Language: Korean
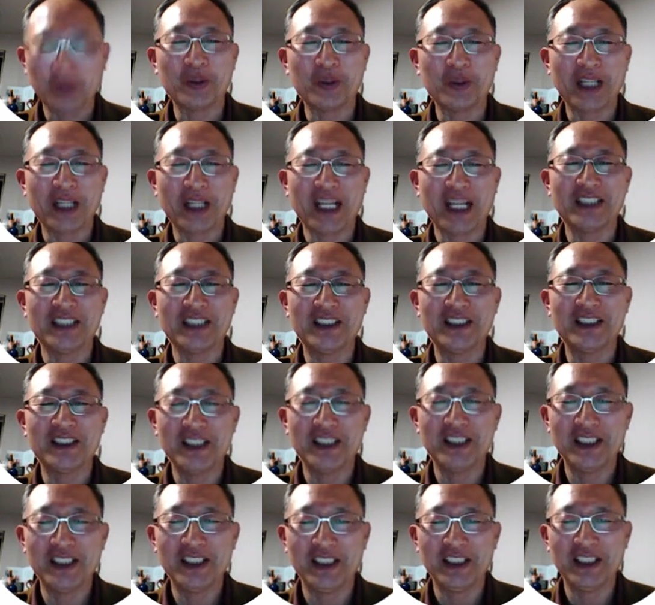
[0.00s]

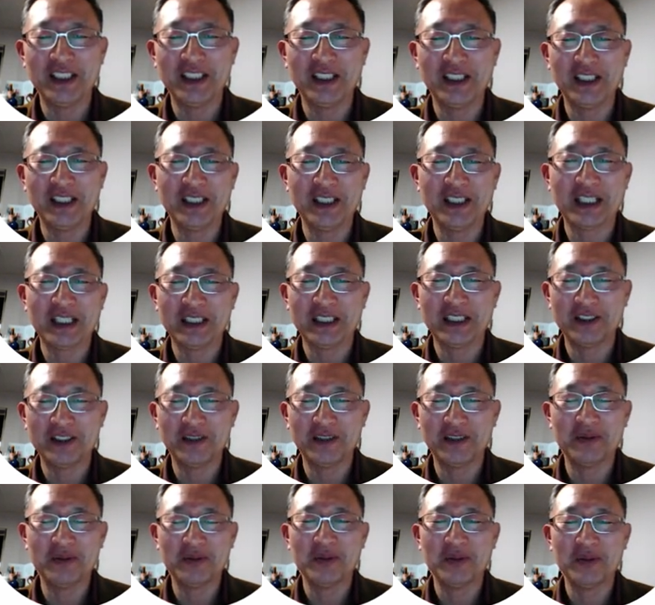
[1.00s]
아저씨
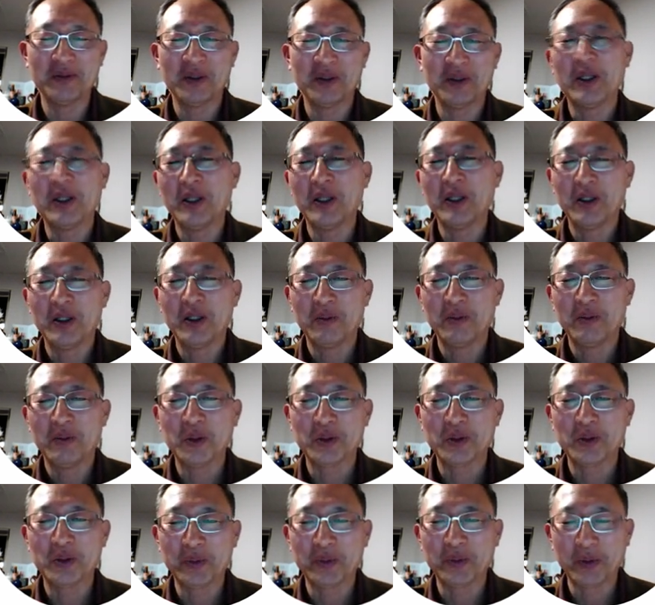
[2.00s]
같은
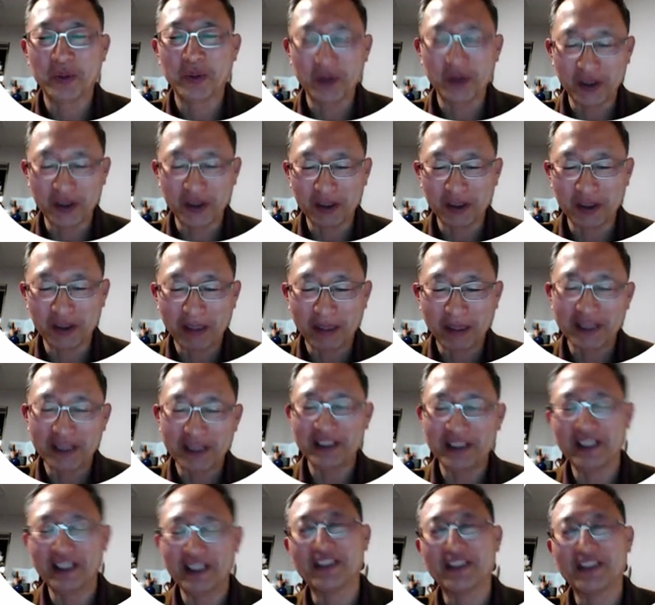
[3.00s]
모습으로 저를
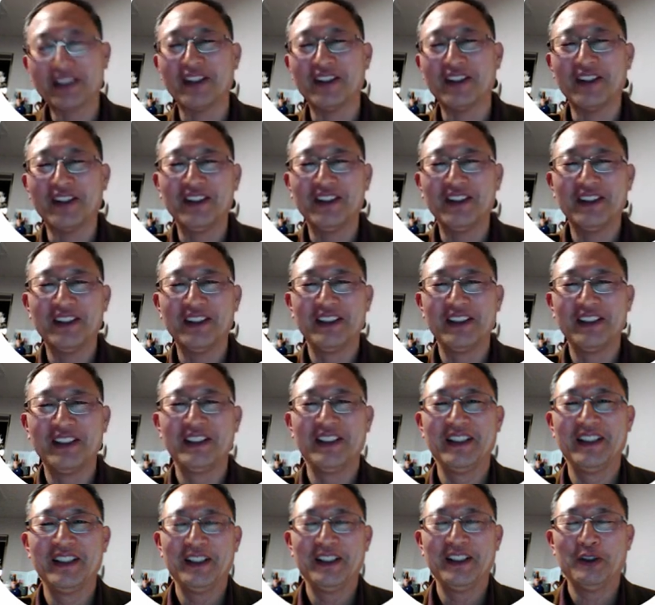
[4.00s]
맞이해서
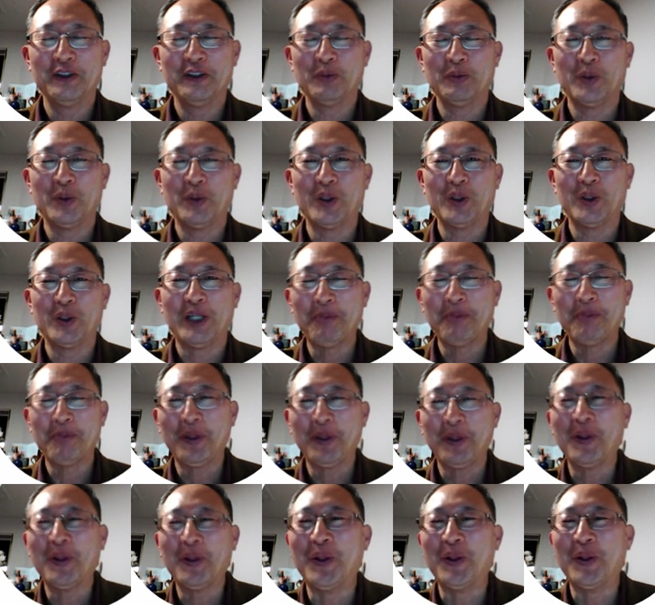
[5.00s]
뭐
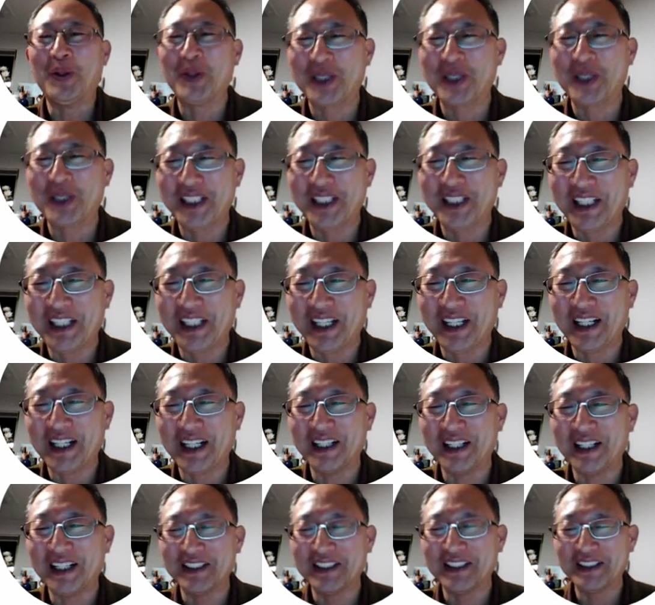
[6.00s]
한편으로는 기대가
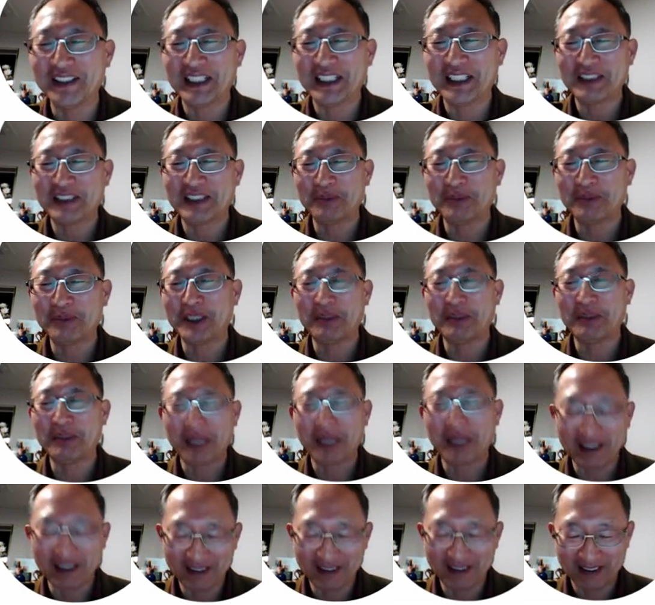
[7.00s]

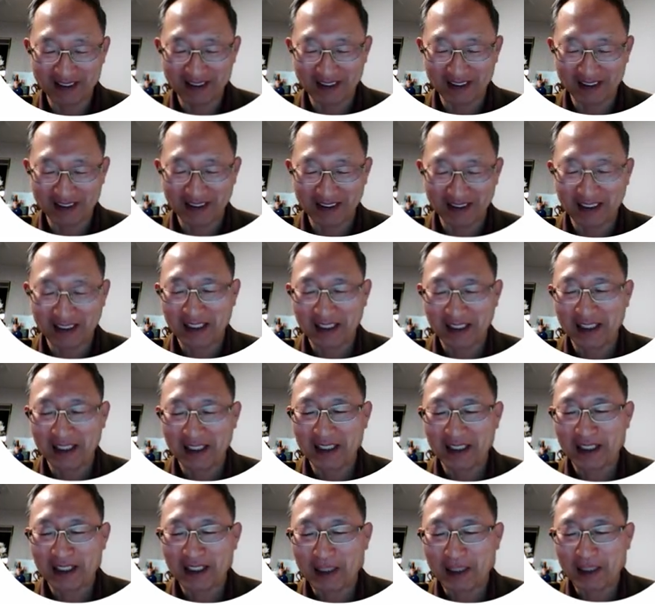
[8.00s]
어긋났습니다만
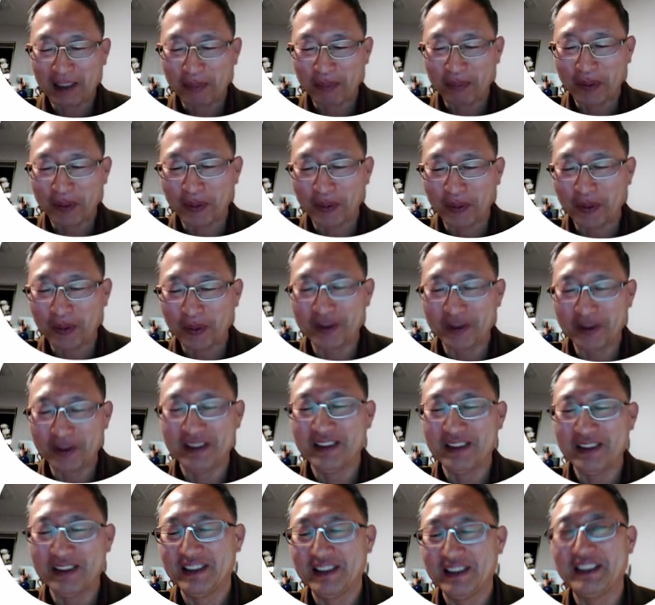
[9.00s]
한편으로는
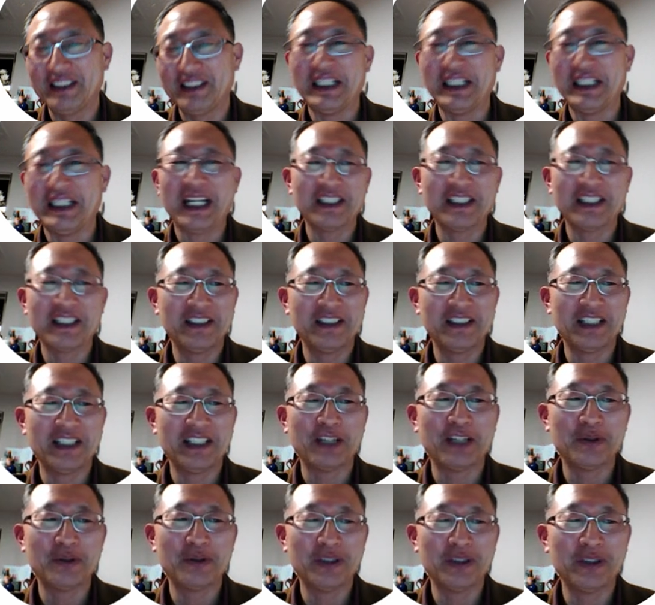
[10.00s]
이야기를
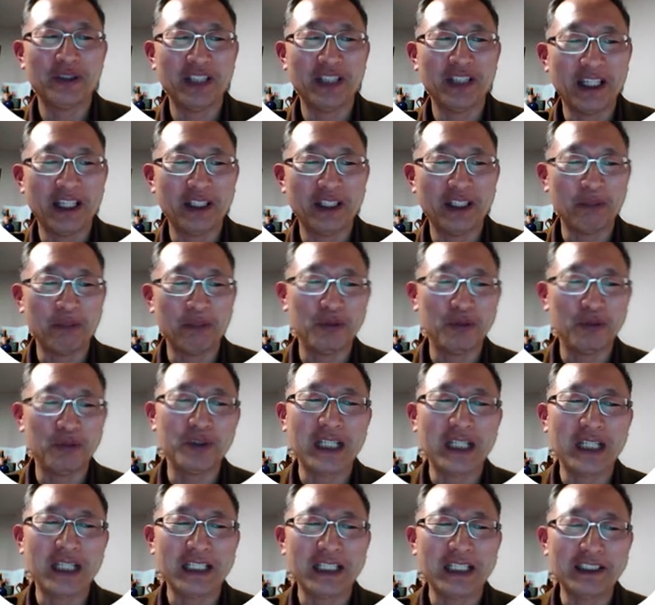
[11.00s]
나누는 내내
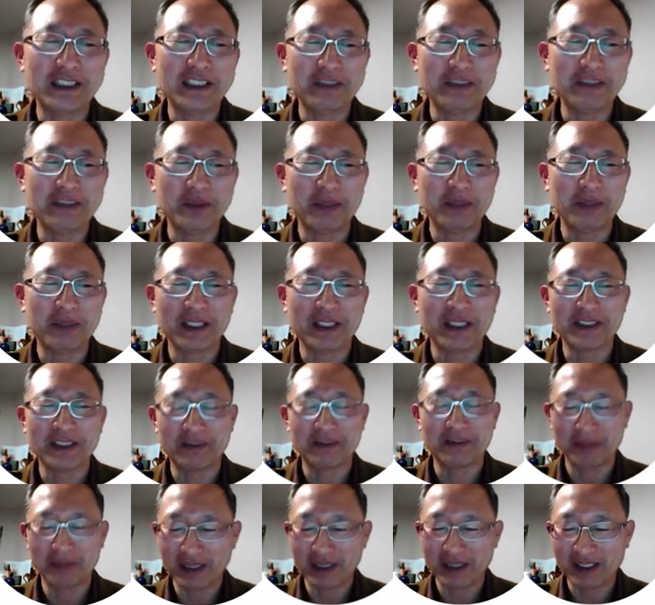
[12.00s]
푸근한 느낌을
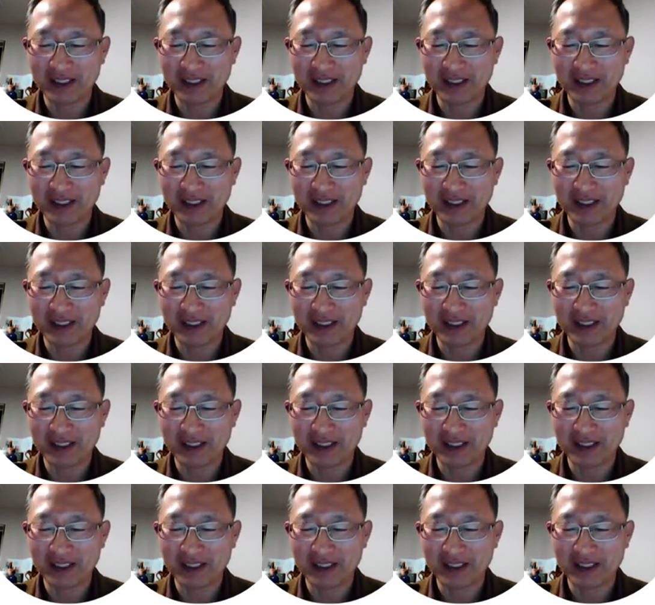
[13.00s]
받았습니다.